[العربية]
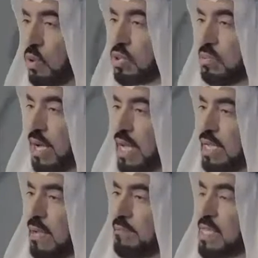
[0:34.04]
يقول
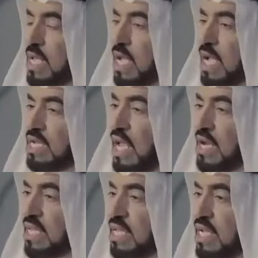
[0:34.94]
سبحانه
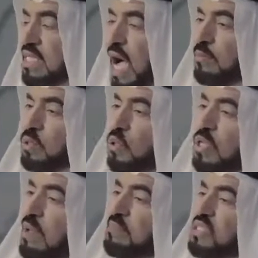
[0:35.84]
ان الذين
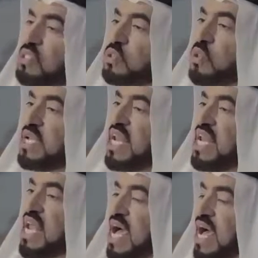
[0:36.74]
تعبدون من دون
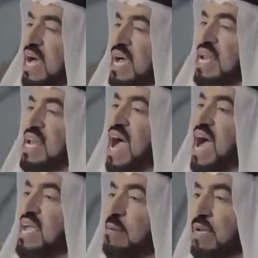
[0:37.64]
الله
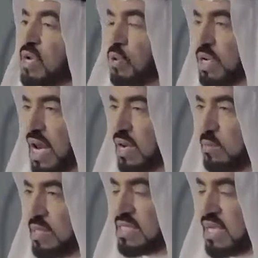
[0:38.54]
لا يملكون
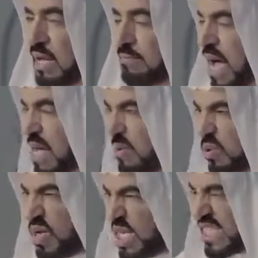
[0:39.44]
لكم رزقا ما
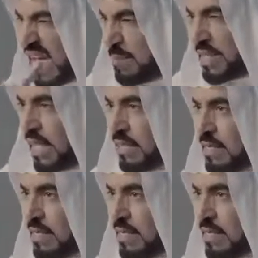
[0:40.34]
يملكون رزق